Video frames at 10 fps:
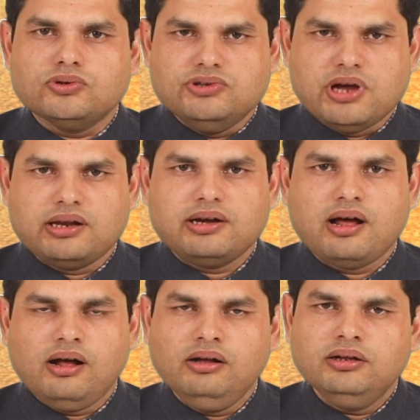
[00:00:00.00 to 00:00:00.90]
को
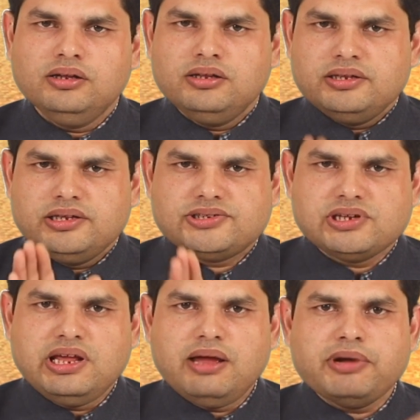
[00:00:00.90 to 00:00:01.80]
जानना
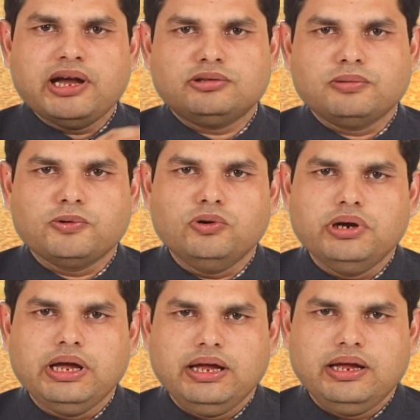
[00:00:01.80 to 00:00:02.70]
इसलिए
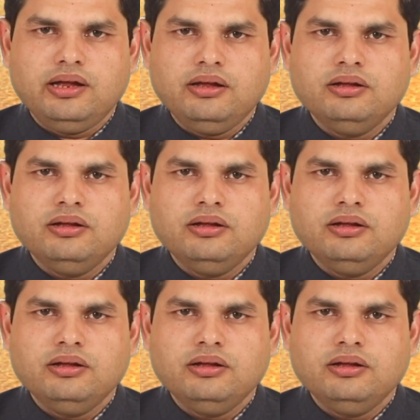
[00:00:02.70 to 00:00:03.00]
महत्वपूर्ण है